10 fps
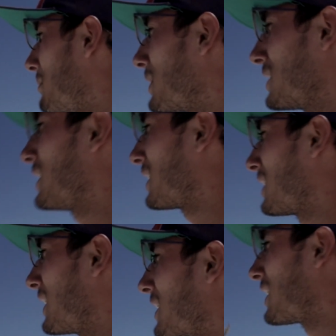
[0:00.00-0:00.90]
la parte
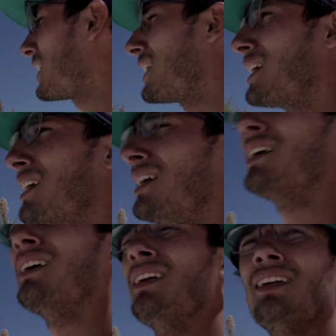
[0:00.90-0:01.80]
de, aquí de
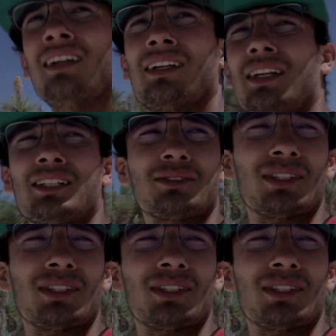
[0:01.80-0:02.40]
las